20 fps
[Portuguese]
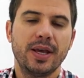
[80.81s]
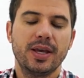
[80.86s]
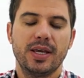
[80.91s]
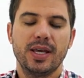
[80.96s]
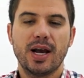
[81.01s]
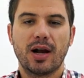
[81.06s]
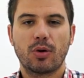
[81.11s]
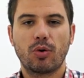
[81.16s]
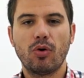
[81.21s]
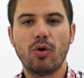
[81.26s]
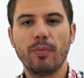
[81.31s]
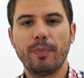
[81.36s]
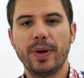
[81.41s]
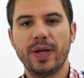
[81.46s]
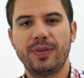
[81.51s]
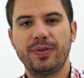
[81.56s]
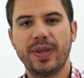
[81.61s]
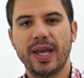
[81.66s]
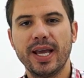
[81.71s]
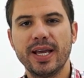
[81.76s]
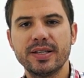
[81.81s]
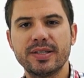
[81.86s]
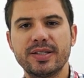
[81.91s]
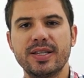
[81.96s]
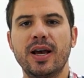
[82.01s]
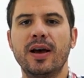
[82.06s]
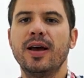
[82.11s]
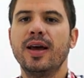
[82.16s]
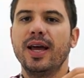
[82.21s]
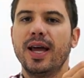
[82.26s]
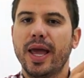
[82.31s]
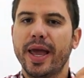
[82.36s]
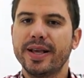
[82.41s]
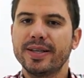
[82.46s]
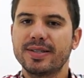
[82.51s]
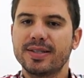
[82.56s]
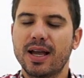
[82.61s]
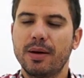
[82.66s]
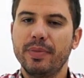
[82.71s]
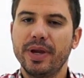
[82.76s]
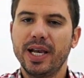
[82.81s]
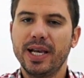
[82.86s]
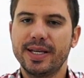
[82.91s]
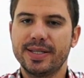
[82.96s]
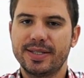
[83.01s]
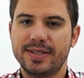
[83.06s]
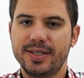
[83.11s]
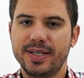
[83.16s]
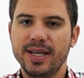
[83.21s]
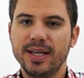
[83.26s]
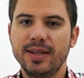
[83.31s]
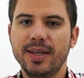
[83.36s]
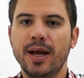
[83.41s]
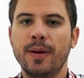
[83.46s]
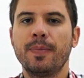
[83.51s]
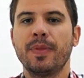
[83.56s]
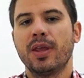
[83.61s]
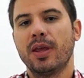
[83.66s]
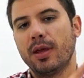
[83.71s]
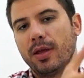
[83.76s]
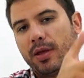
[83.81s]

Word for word: E a competência é estabelecida